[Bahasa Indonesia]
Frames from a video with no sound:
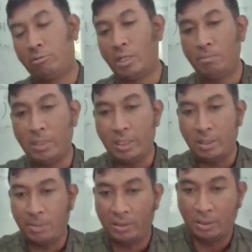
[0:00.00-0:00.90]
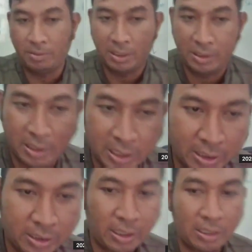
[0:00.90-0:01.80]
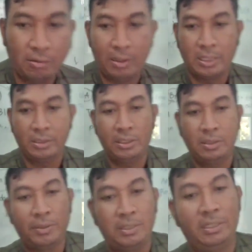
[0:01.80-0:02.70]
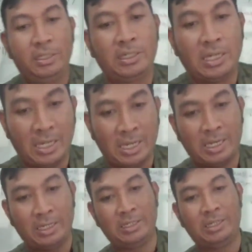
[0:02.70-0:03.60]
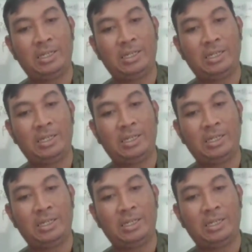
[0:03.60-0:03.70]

terutama yang pada bagian regulasi pendidikan.